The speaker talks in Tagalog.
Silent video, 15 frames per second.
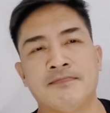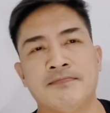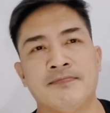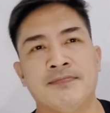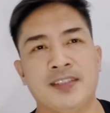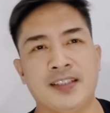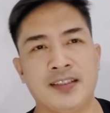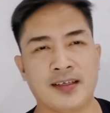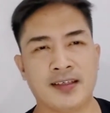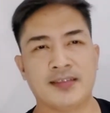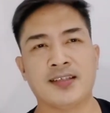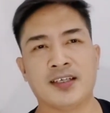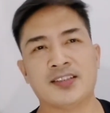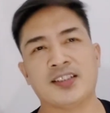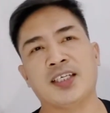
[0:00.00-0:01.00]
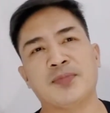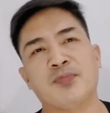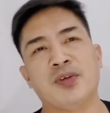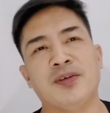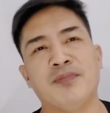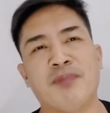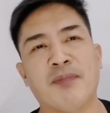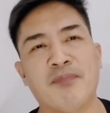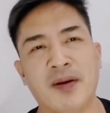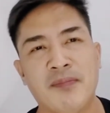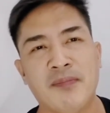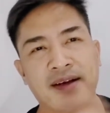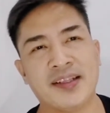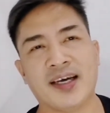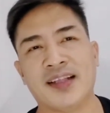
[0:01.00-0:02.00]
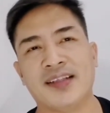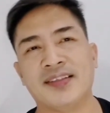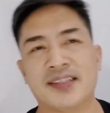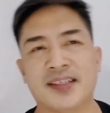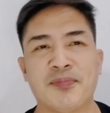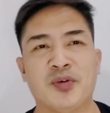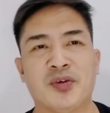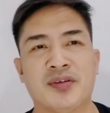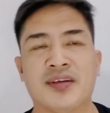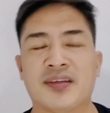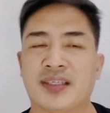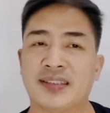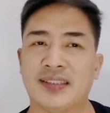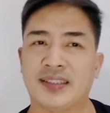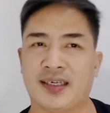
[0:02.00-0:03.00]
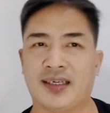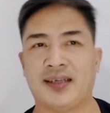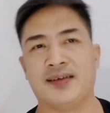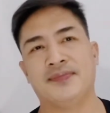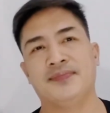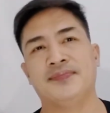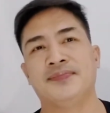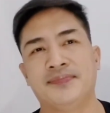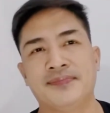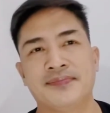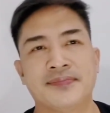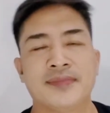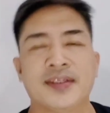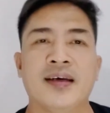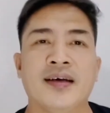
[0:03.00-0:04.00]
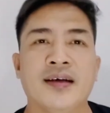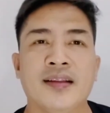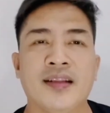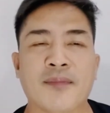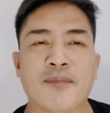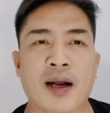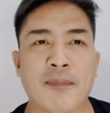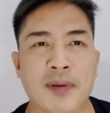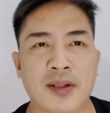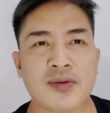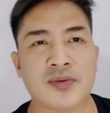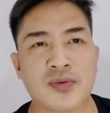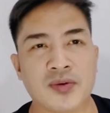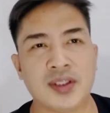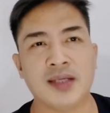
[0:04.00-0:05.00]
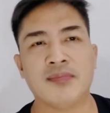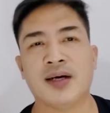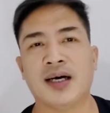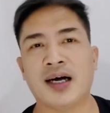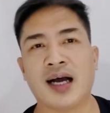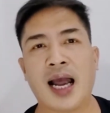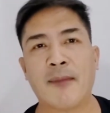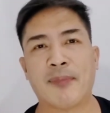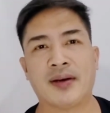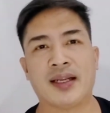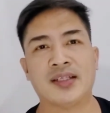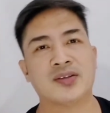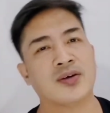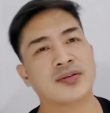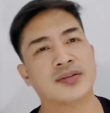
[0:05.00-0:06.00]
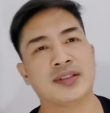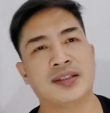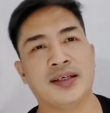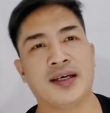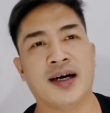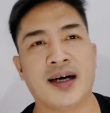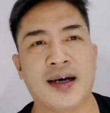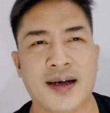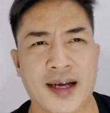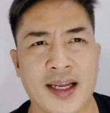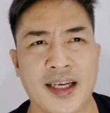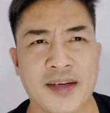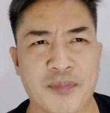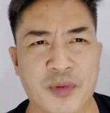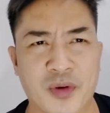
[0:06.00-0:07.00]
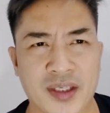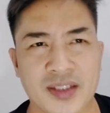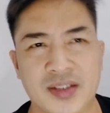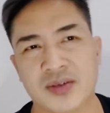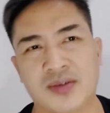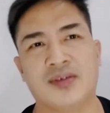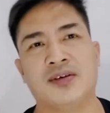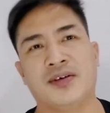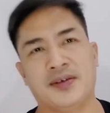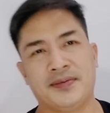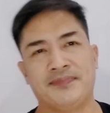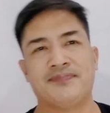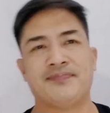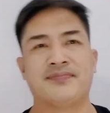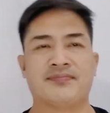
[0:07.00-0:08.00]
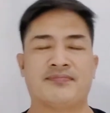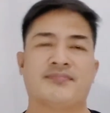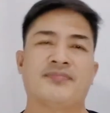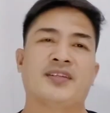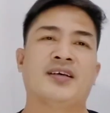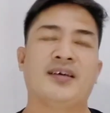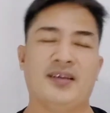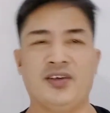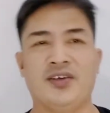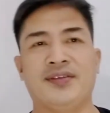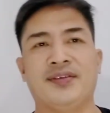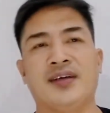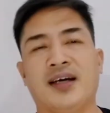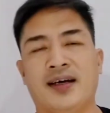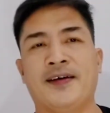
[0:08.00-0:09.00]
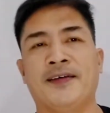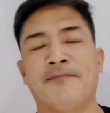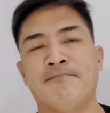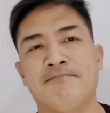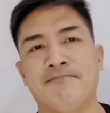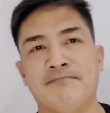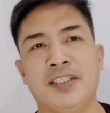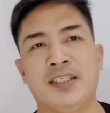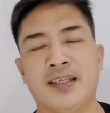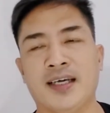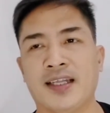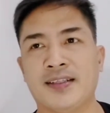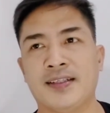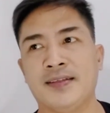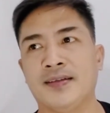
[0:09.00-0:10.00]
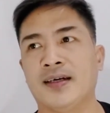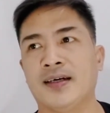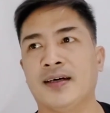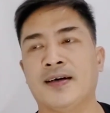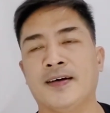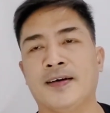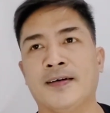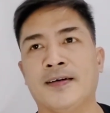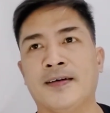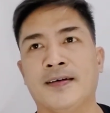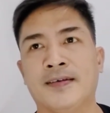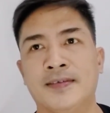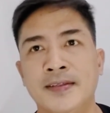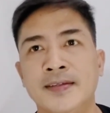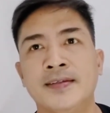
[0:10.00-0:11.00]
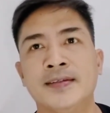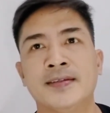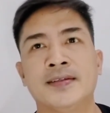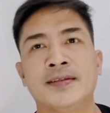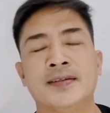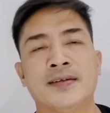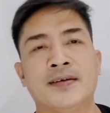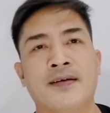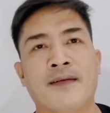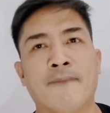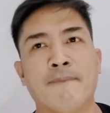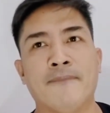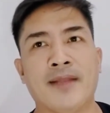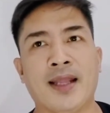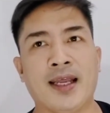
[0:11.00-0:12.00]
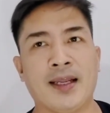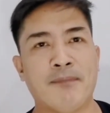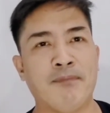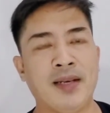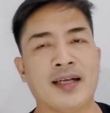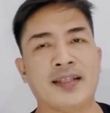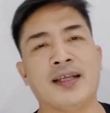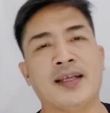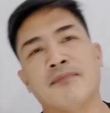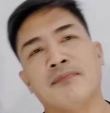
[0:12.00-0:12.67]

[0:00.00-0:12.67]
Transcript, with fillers: hindi naging successful yung pagblablag natin sa Pure Lord kasi nga nagpapatugtog na mga copyright song si uh, Aling Poring so yun um, di natin na uh, na i-vlog ng